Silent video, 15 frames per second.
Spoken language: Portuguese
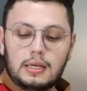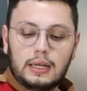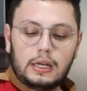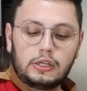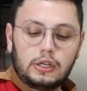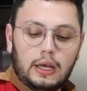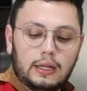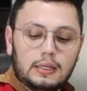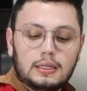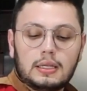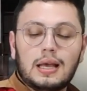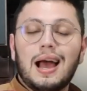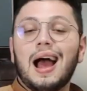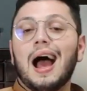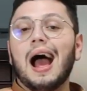ingredientes:
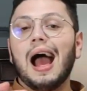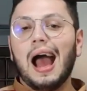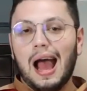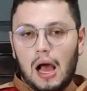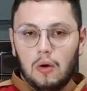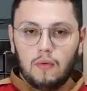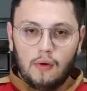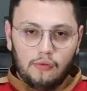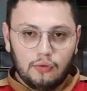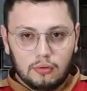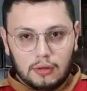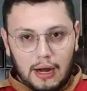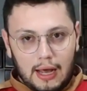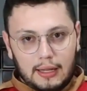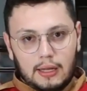água
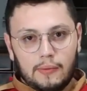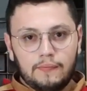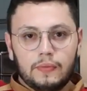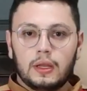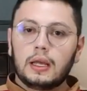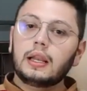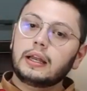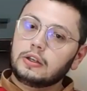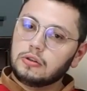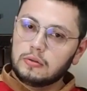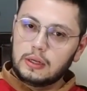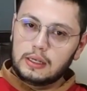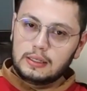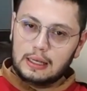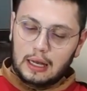filtrada e leite
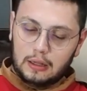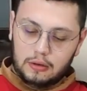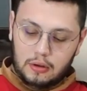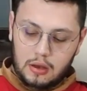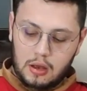condensado.